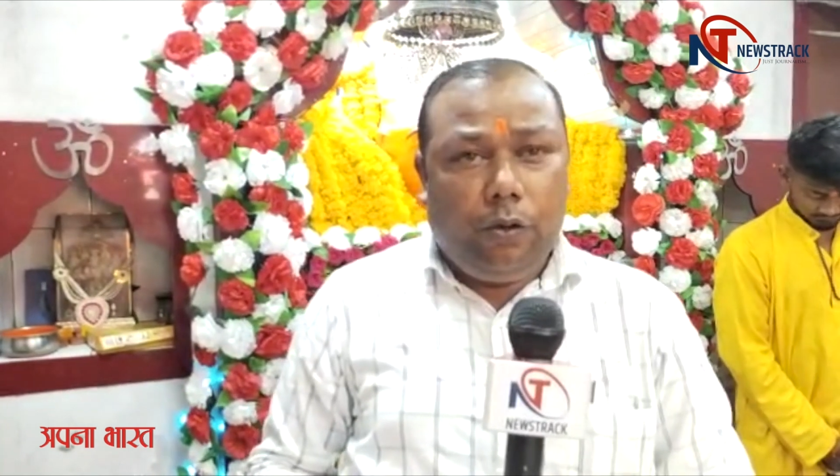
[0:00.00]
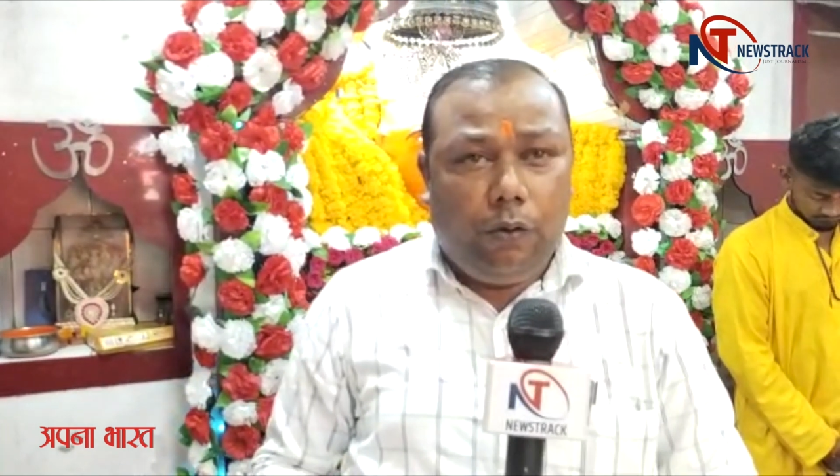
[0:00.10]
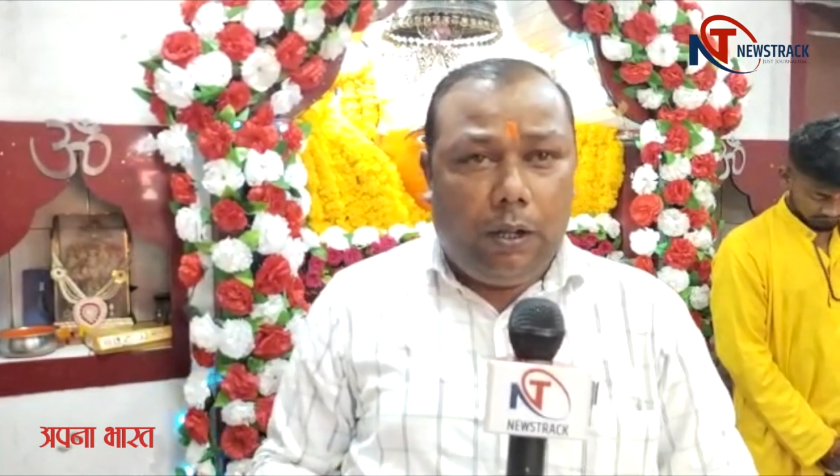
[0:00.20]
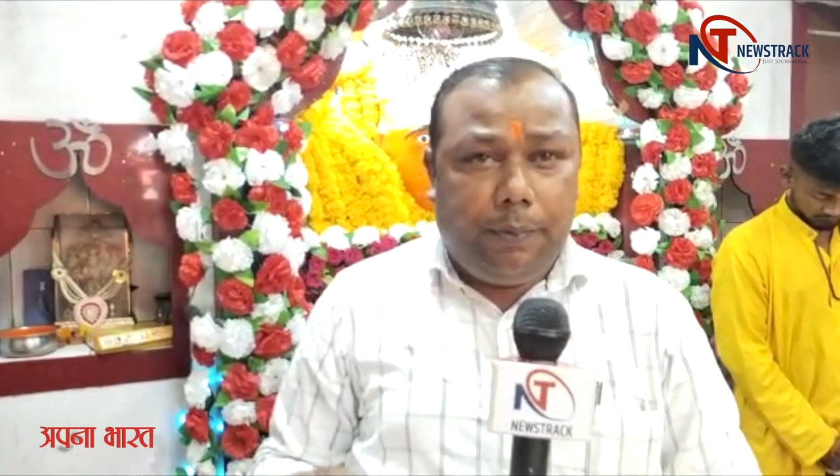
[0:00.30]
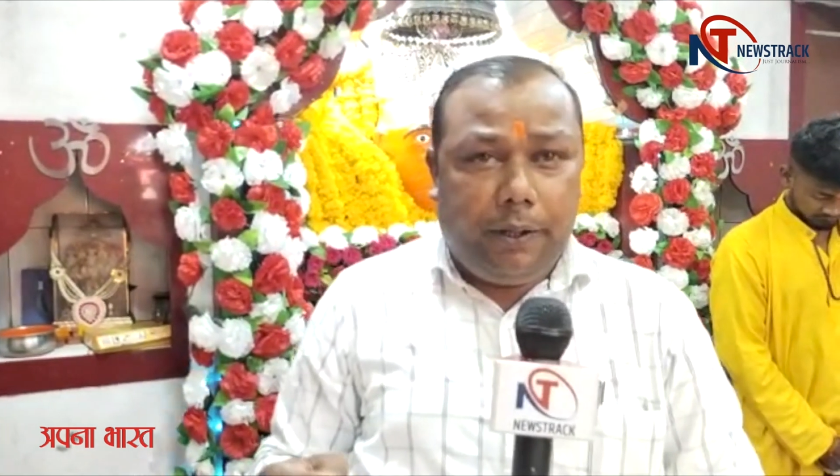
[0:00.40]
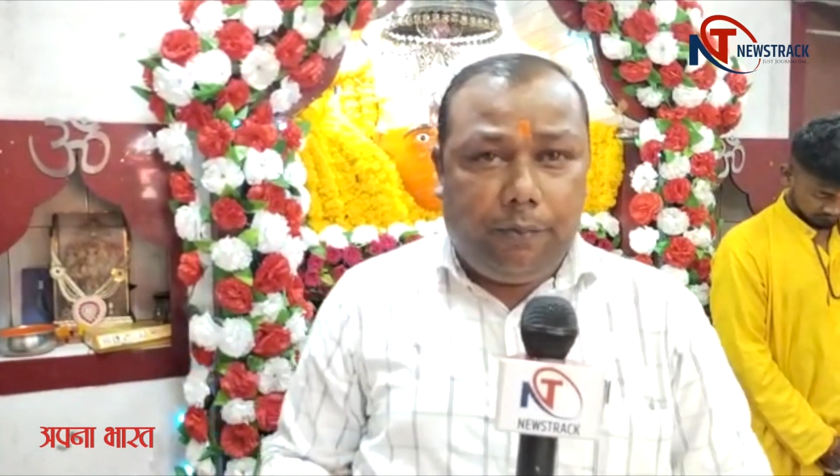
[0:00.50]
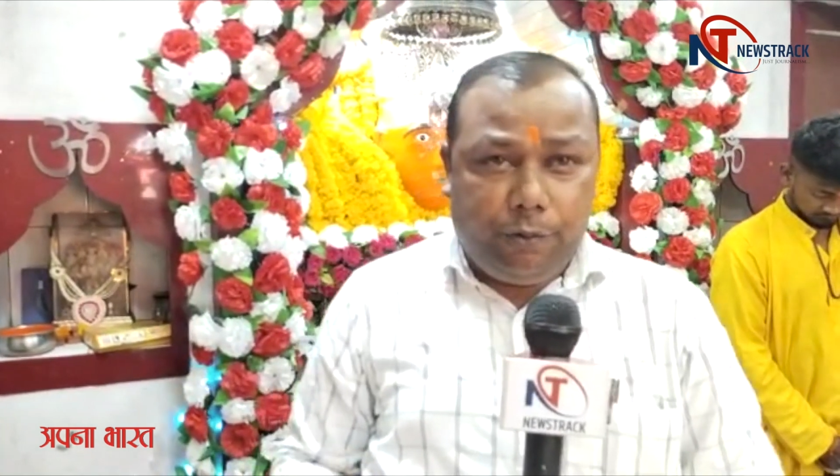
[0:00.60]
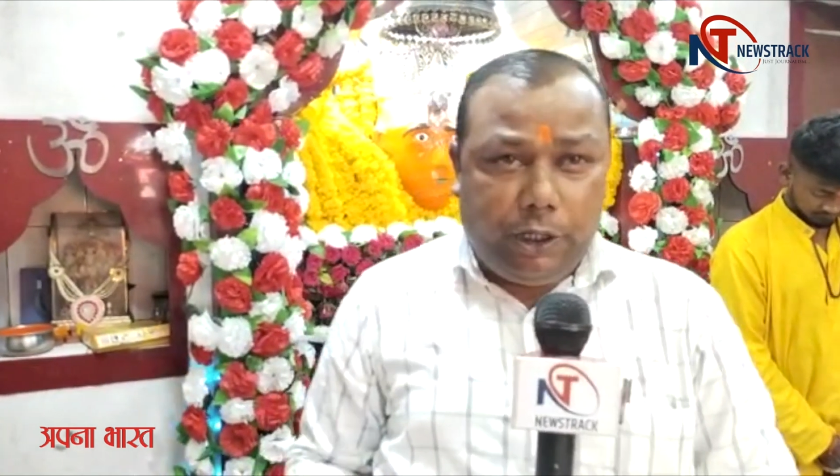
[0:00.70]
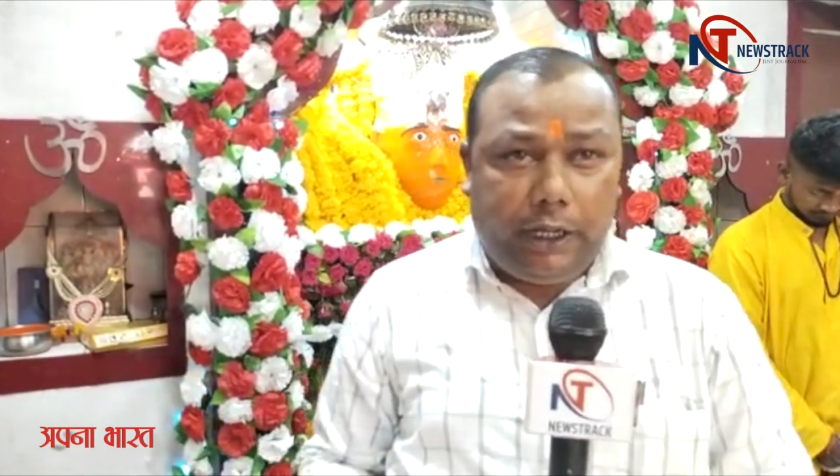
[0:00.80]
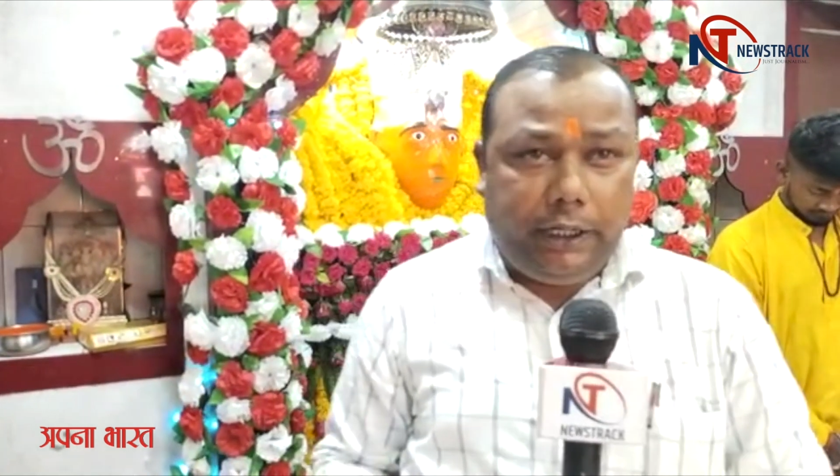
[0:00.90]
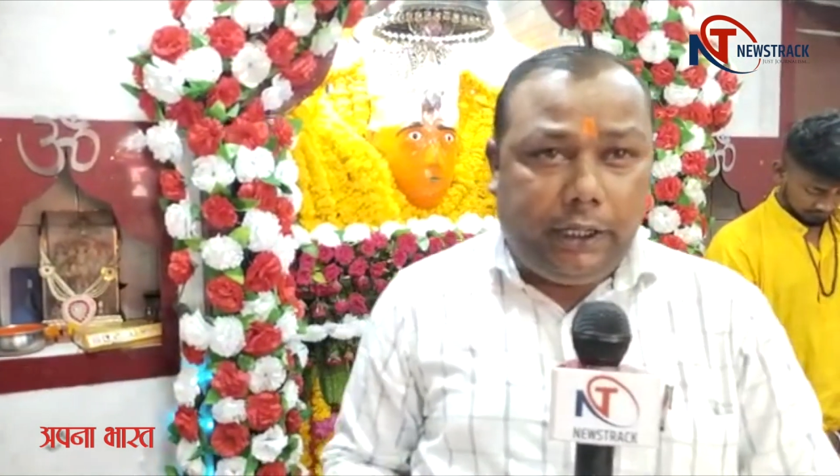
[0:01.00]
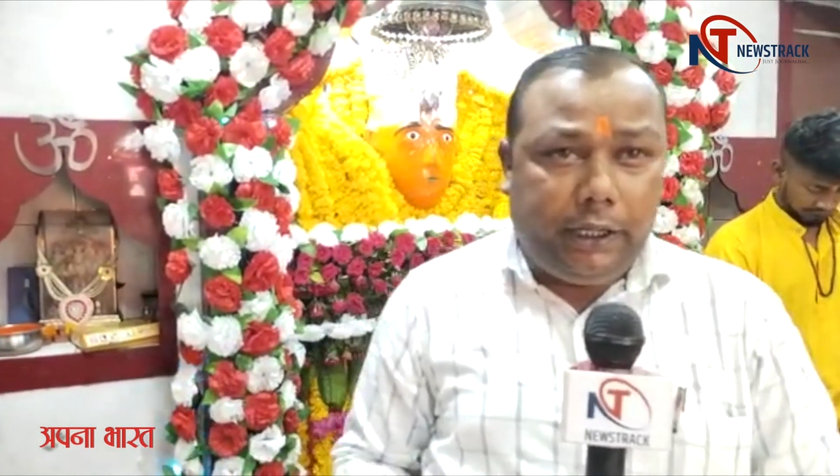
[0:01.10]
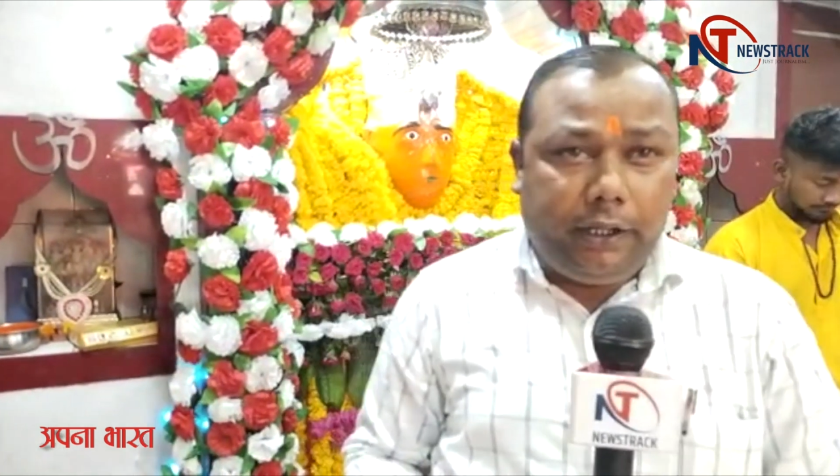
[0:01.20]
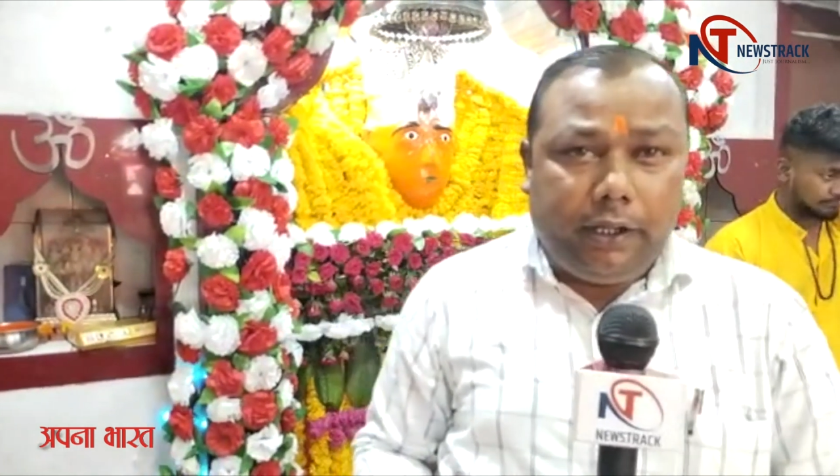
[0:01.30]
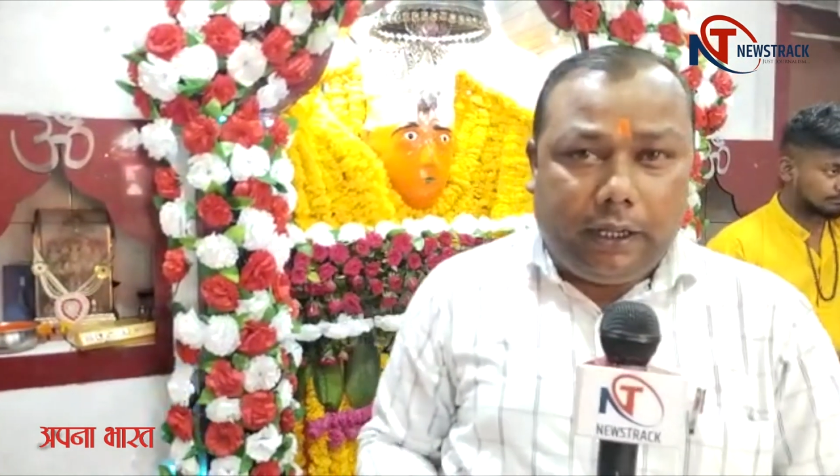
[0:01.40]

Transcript: वहाँ पर पुजारी हैं